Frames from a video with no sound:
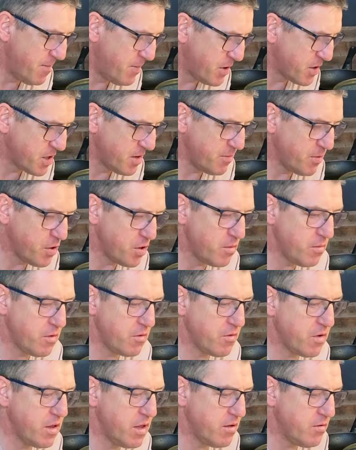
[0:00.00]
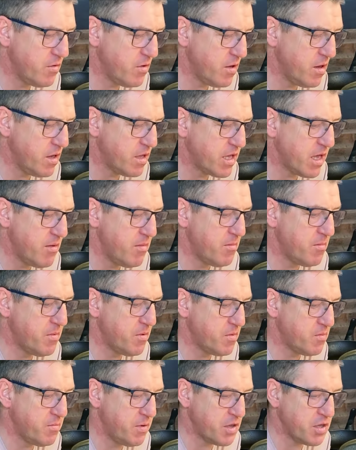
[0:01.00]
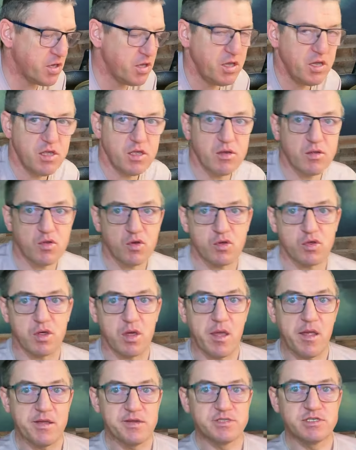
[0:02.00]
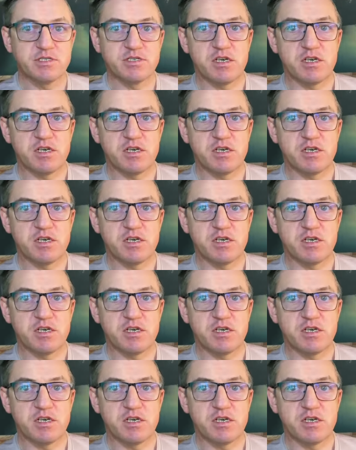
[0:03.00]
Вам подцепить, Любовь Геннадьевна, или сами подходите тоже